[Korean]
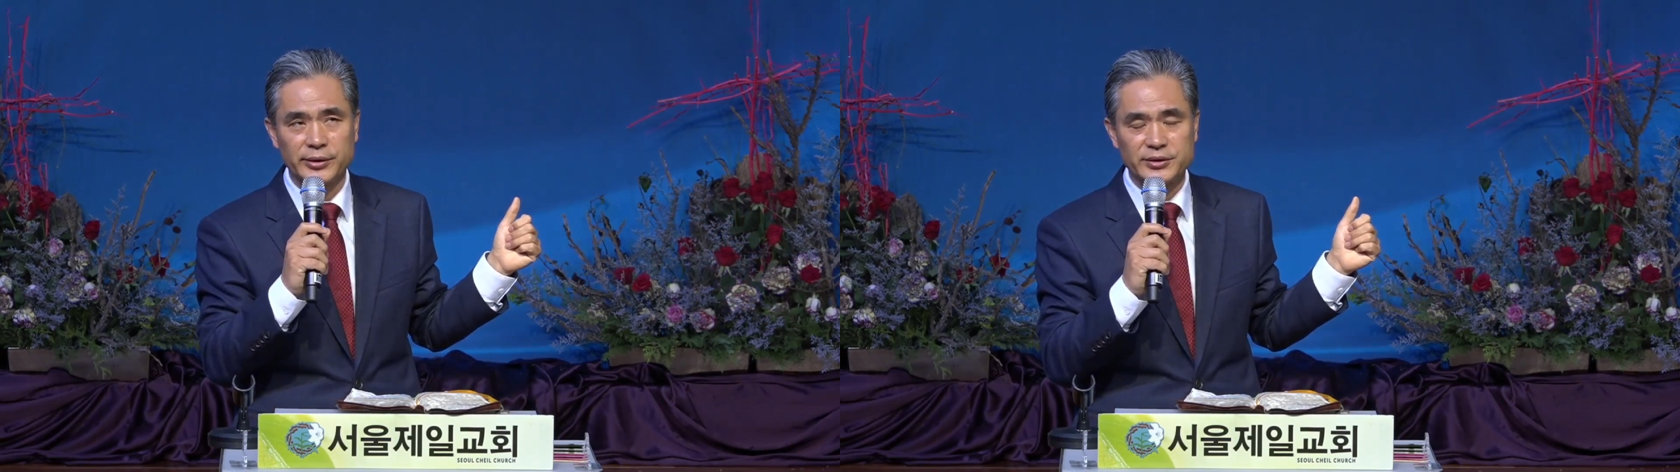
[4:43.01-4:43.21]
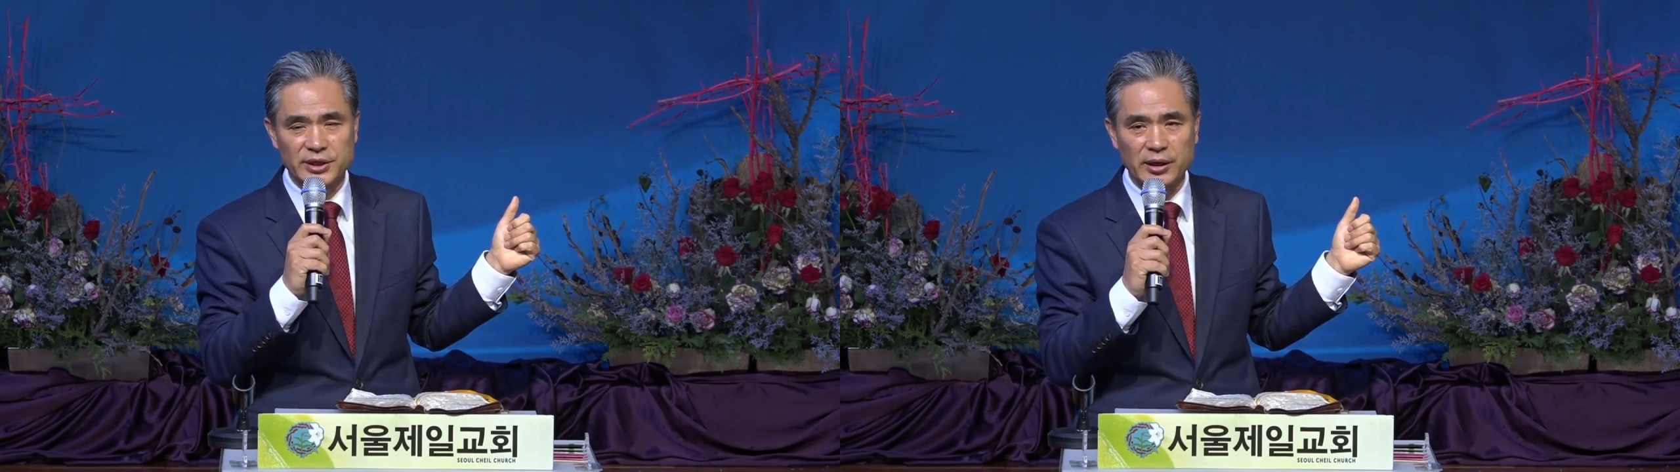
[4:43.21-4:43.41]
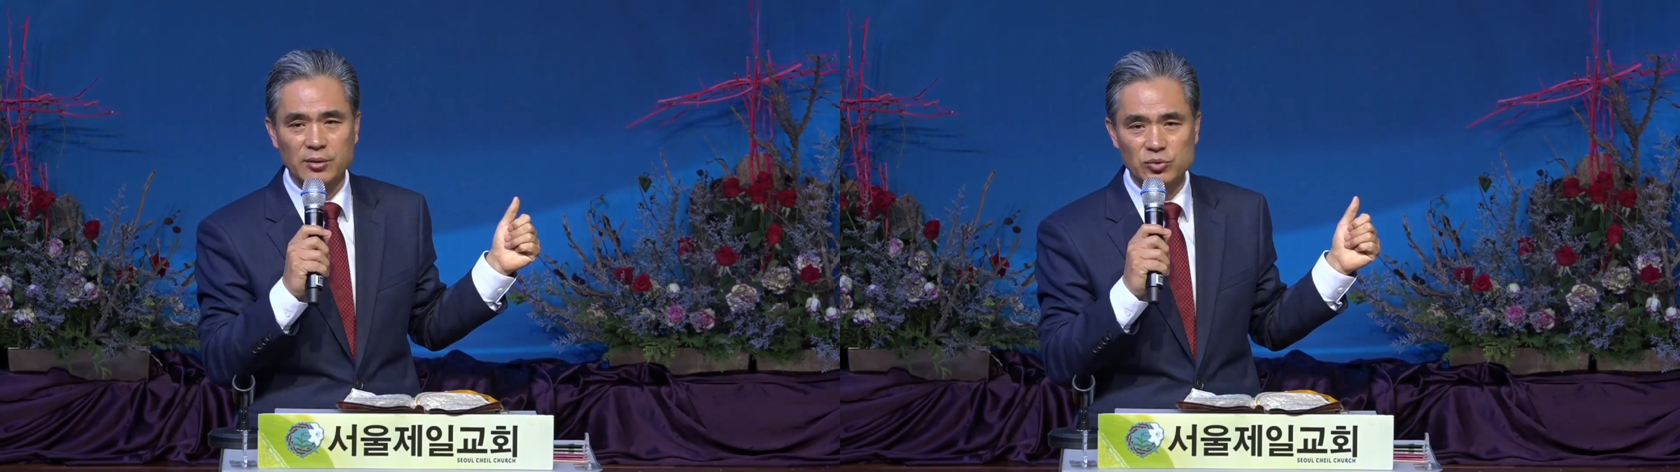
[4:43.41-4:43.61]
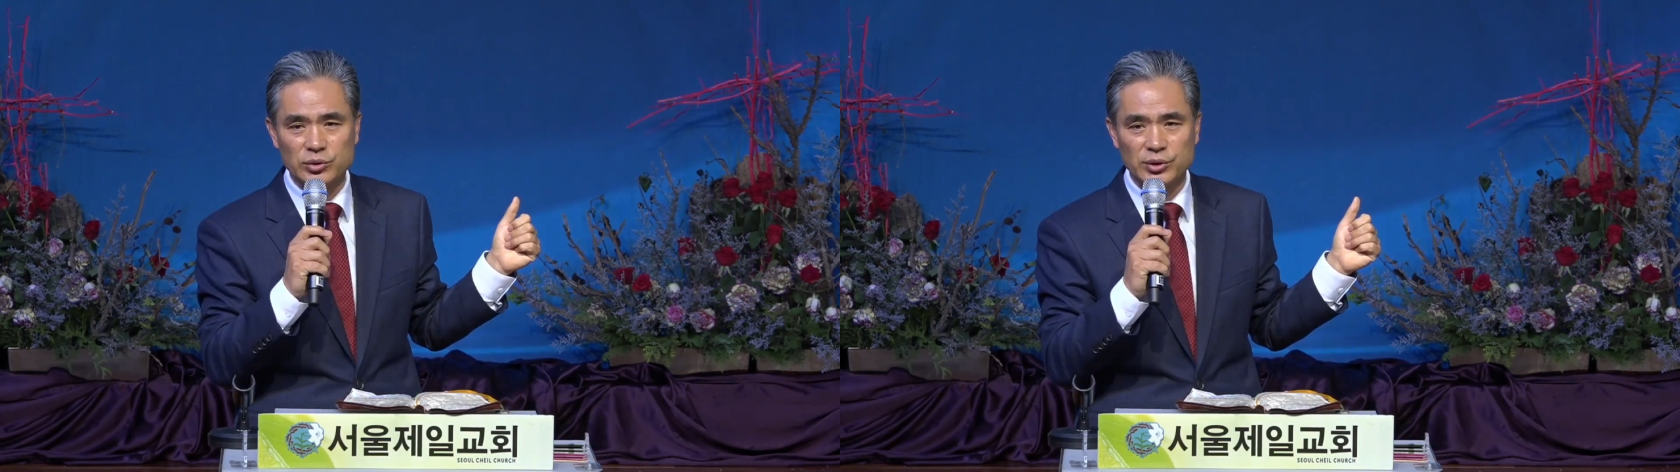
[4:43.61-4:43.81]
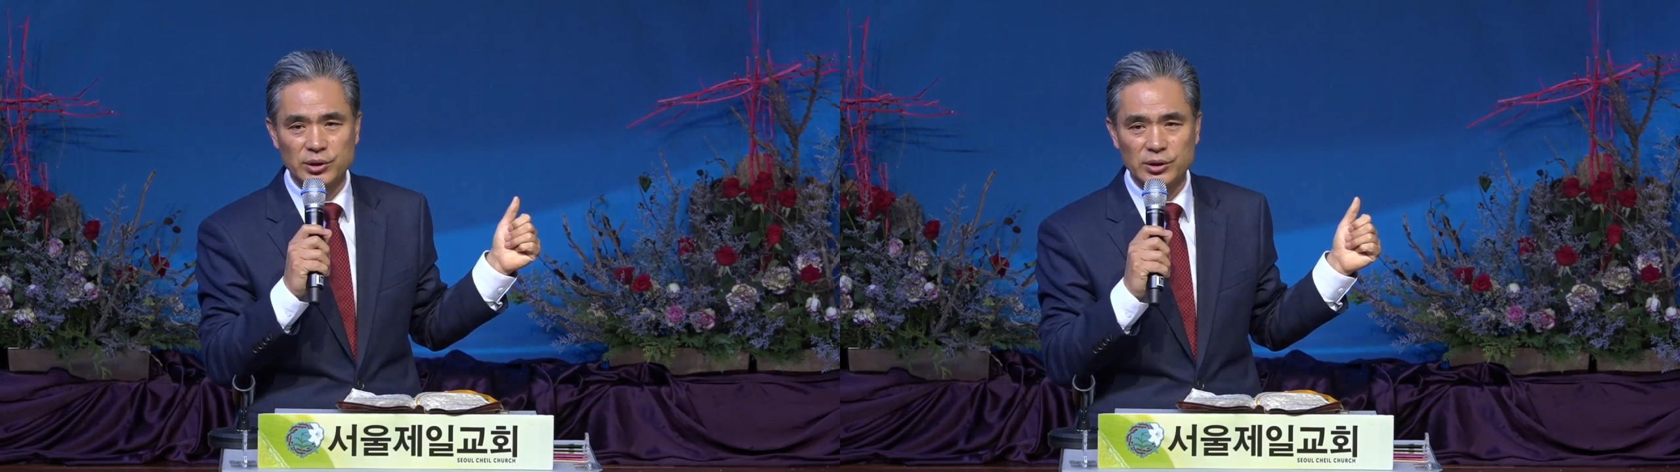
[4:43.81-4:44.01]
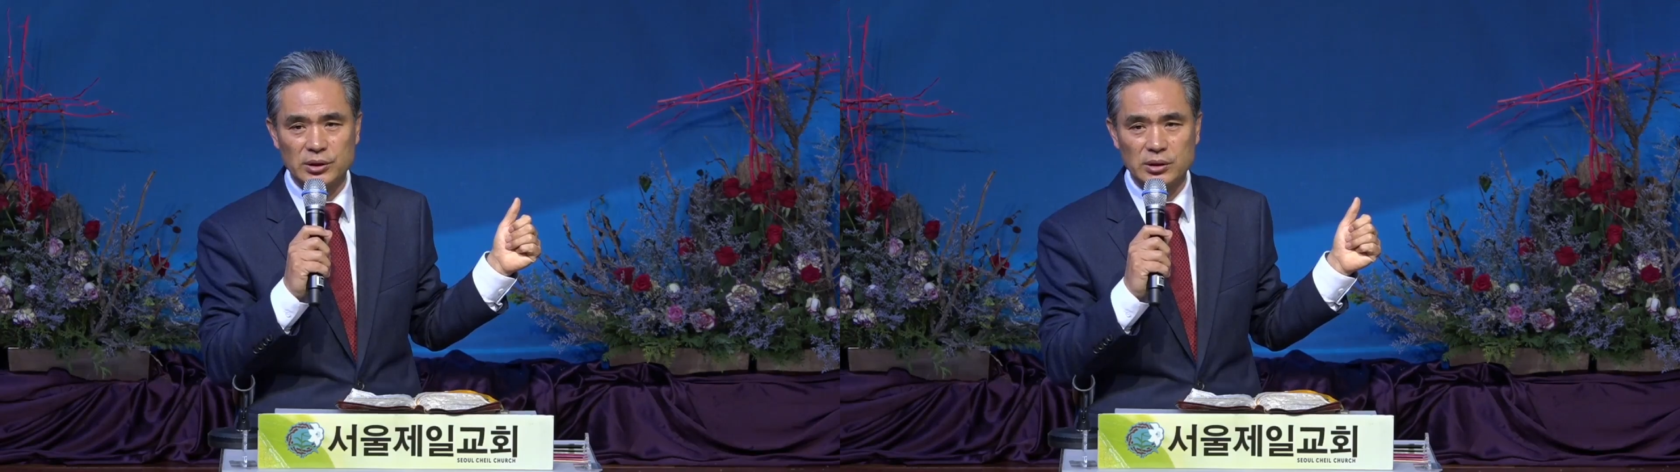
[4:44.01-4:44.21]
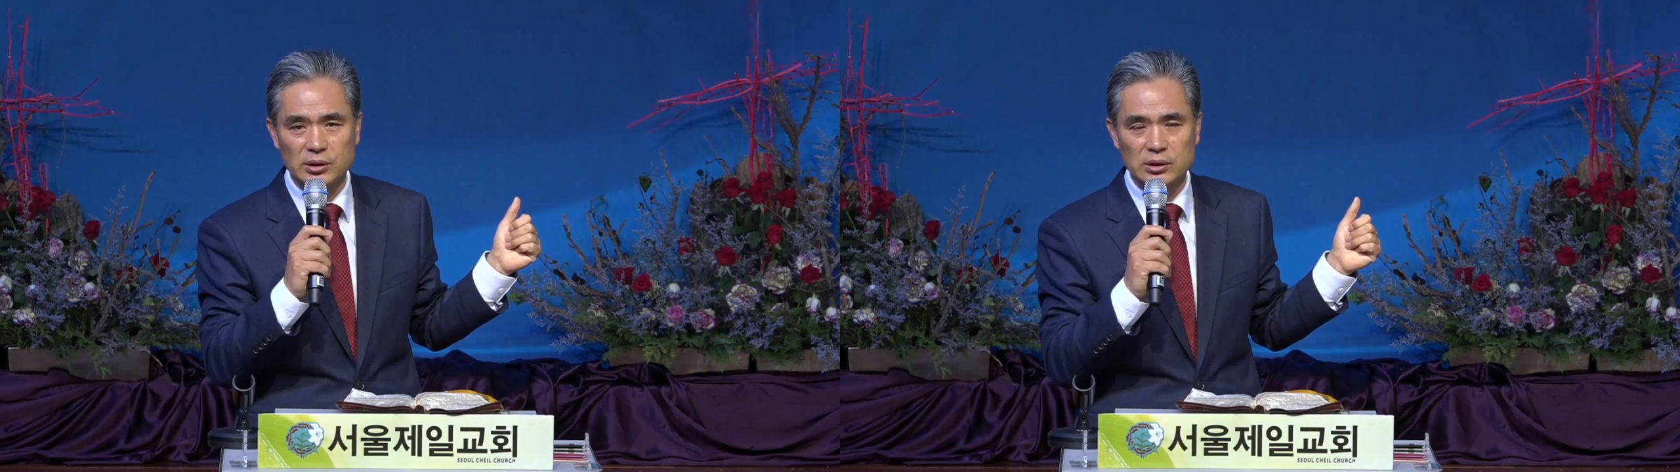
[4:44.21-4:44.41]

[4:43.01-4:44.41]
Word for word: 장애물들이